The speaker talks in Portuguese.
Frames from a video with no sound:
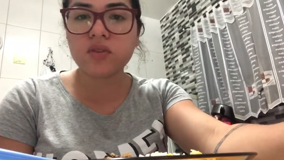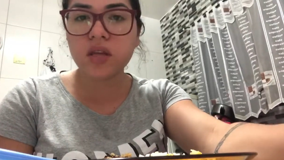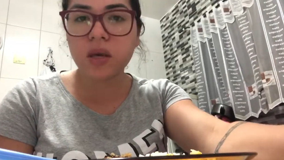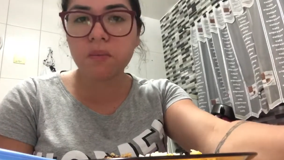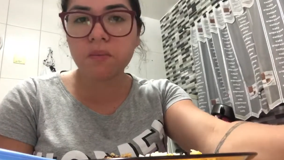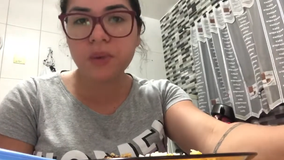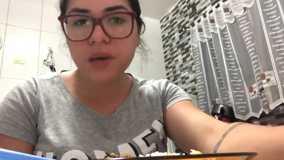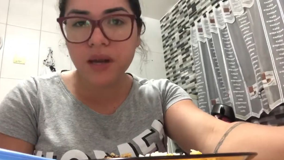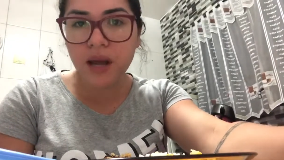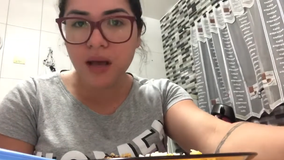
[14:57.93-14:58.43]

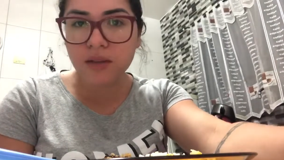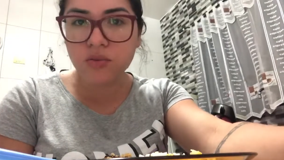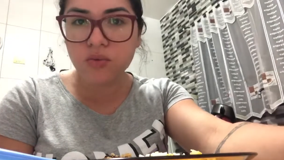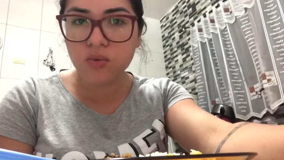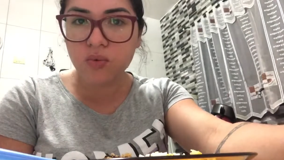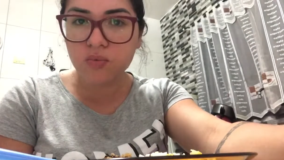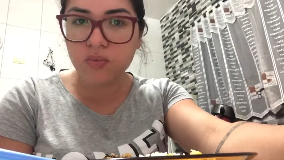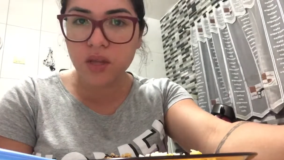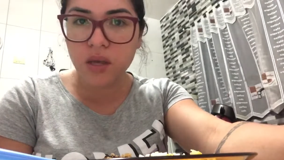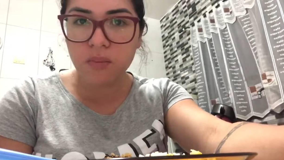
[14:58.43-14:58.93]
temperado
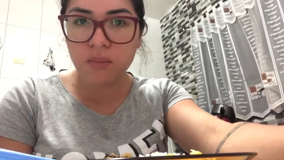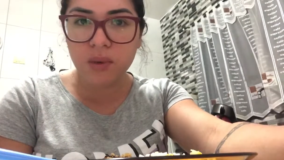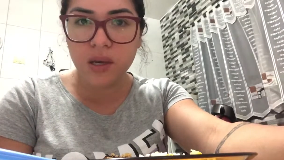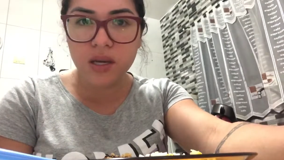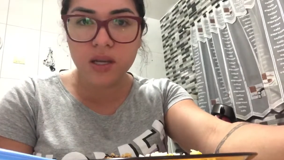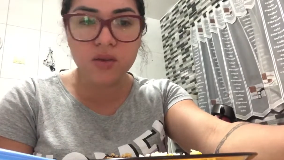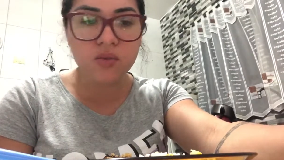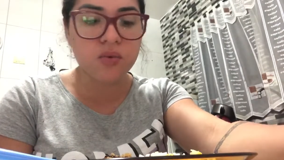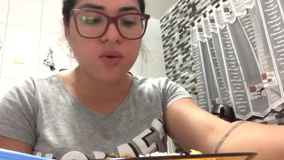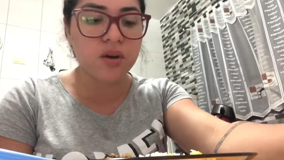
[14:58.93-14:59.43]
com o
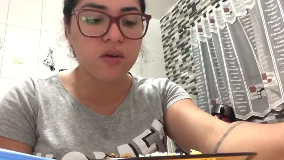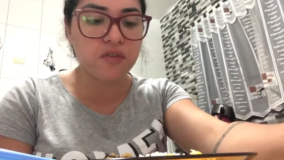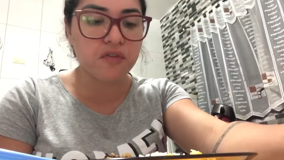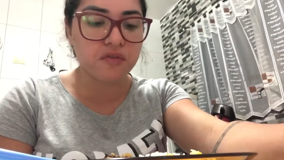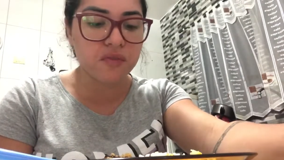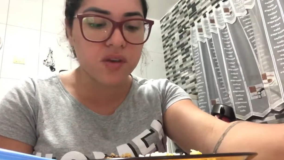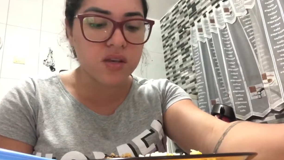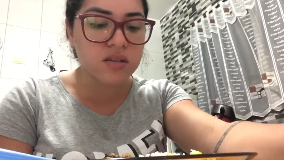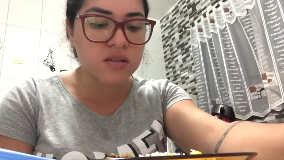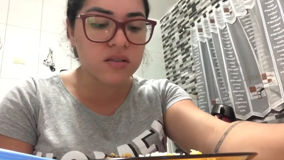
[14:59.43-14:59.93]
temperinho que eu
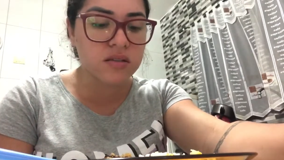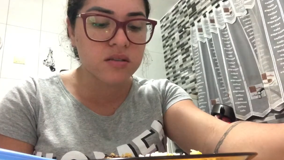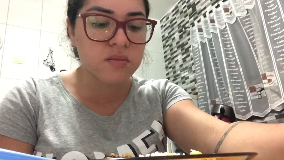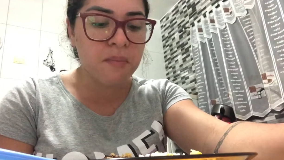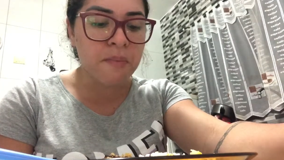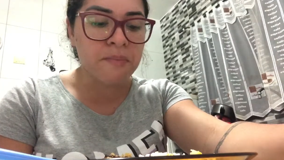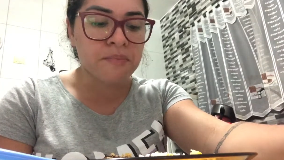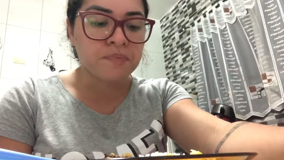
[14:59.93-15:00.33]
fiz.